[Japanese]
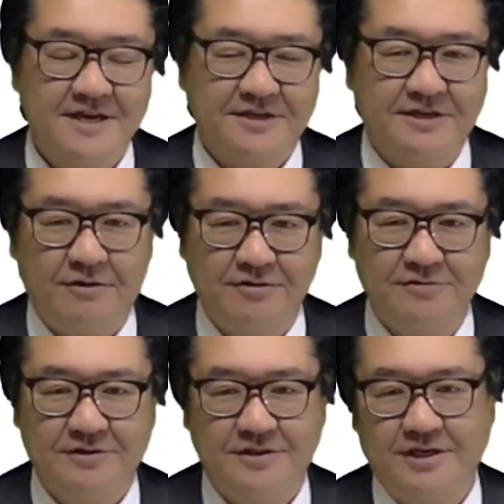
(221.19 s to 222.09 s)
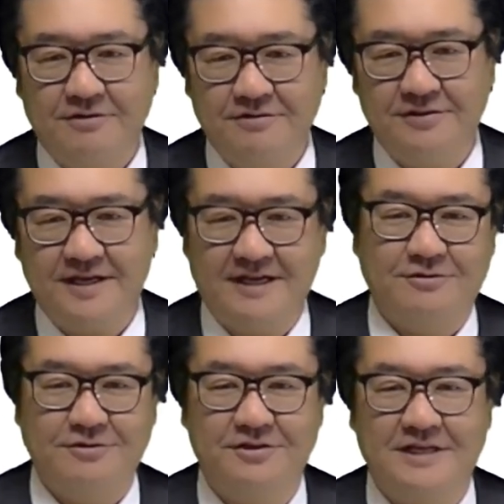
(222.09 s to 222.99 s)
基本日本で
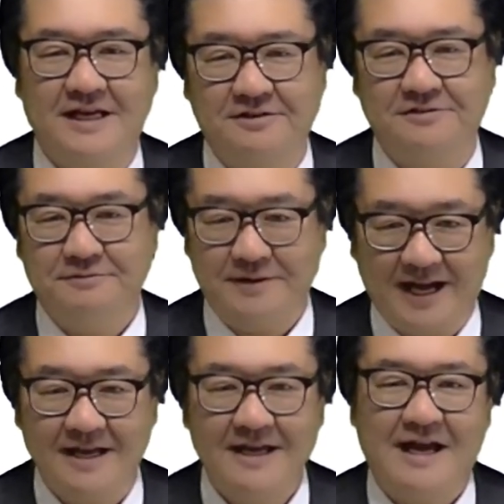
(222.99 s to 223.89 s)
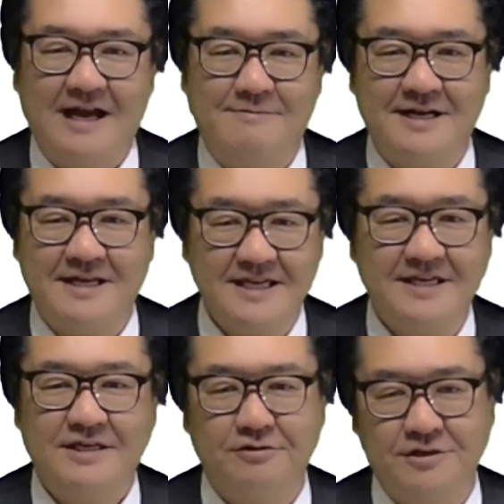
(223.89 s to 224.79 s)
このタトゥーはあまり
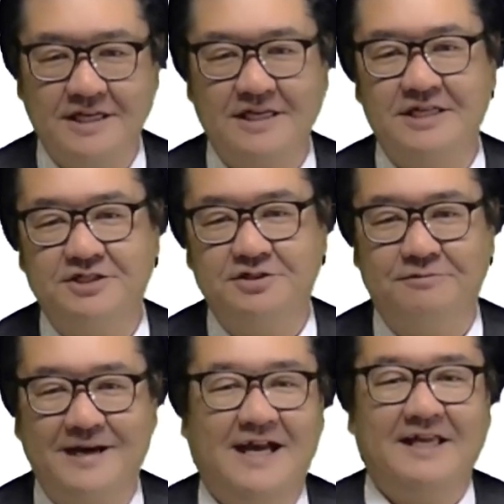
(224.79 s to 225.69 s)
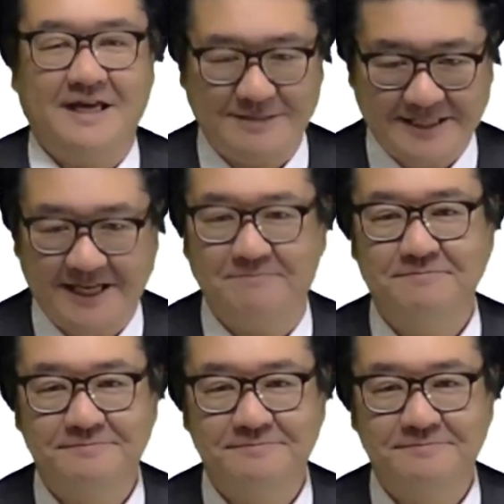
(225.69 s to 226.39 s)
良い印象は与えません